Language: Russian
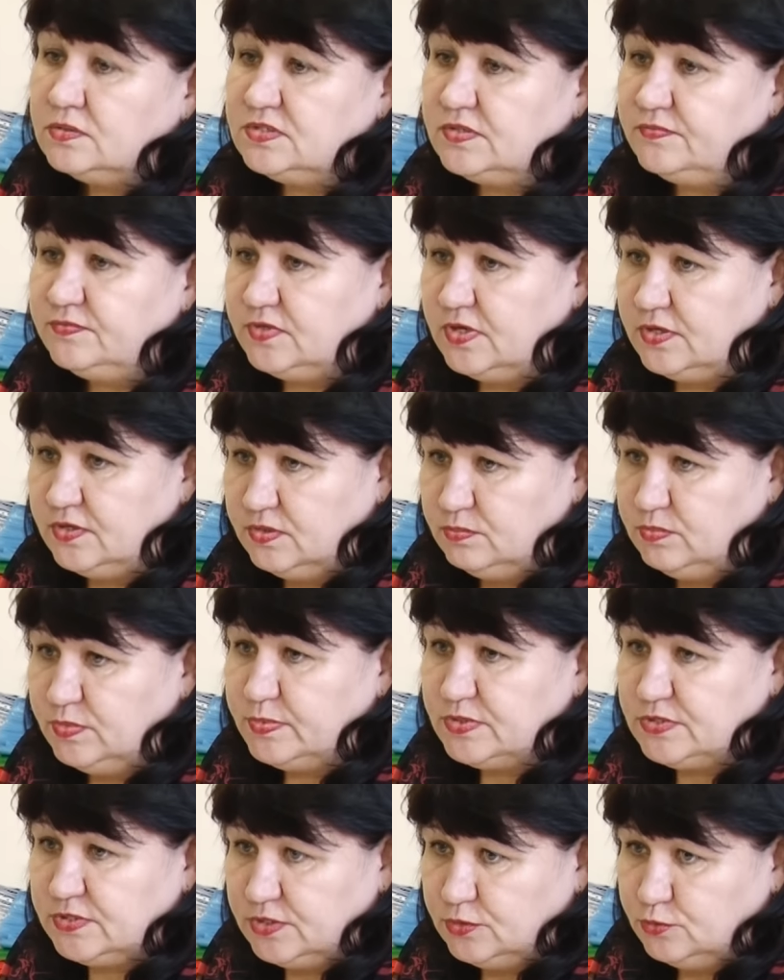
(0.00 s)
за вторым и
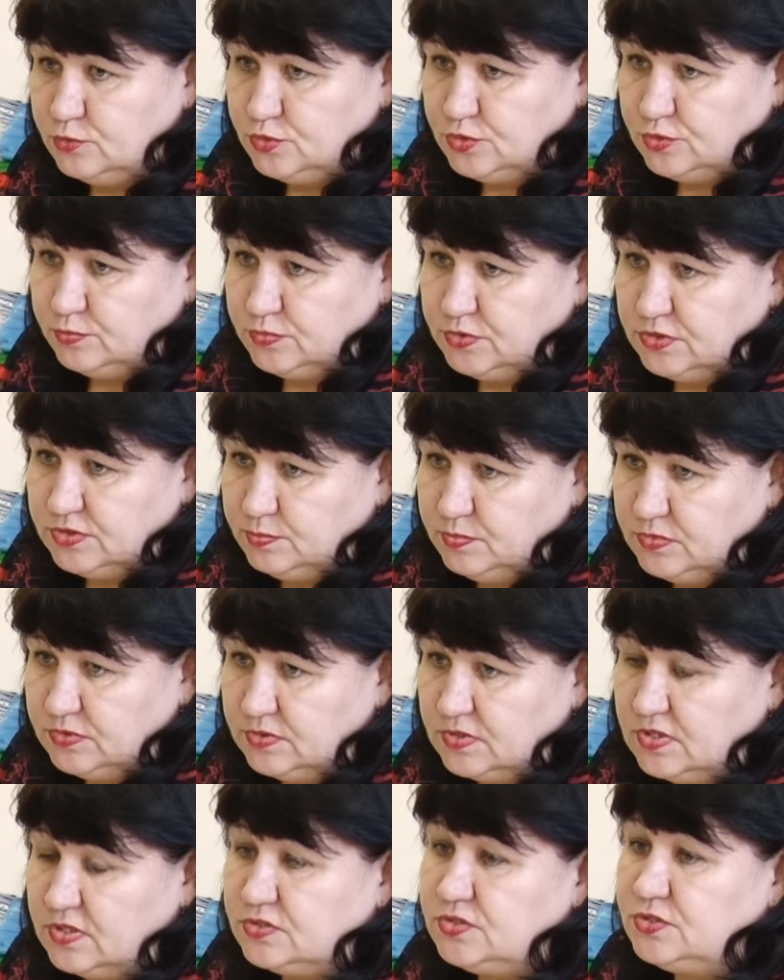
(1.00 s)
последующими детьми
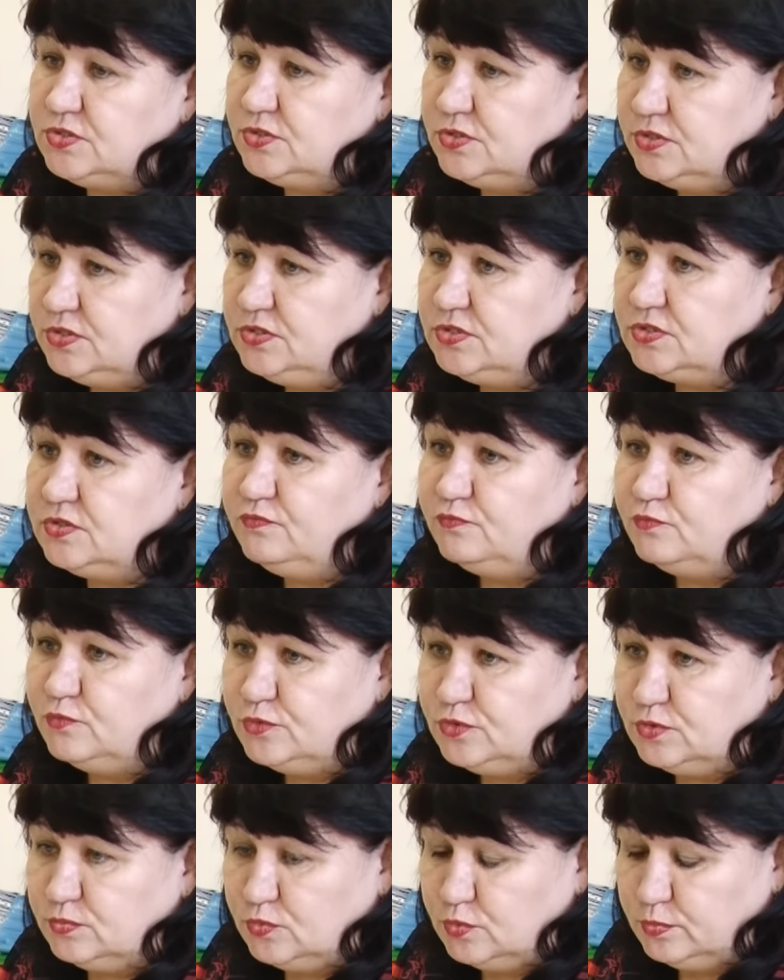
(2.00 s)
на
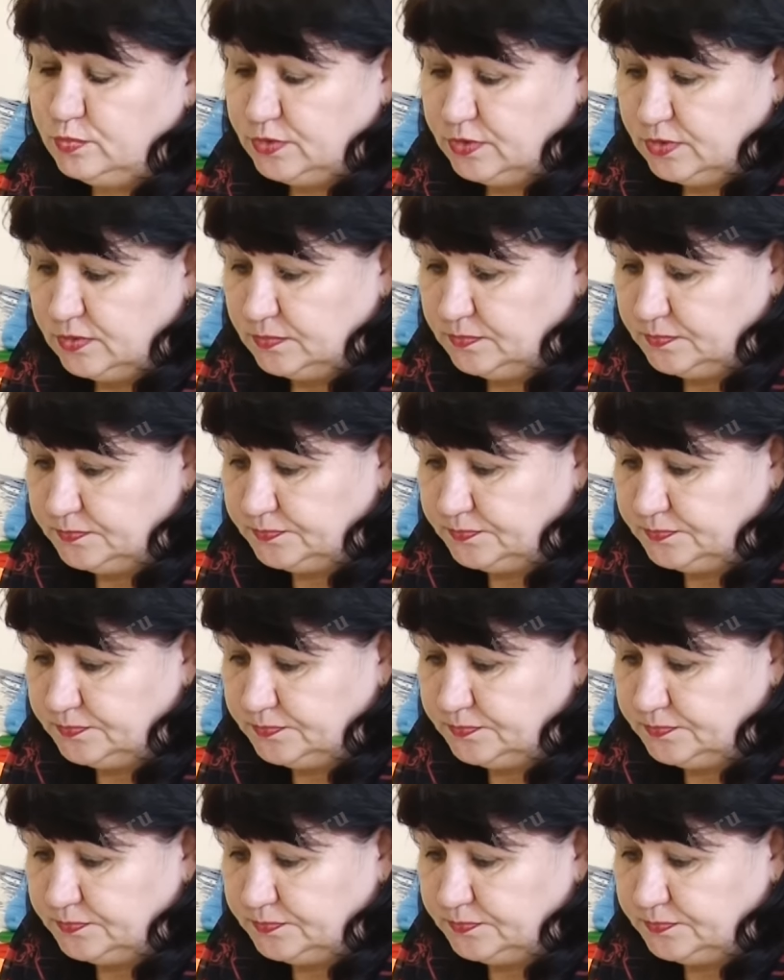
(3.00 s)
408 рублей.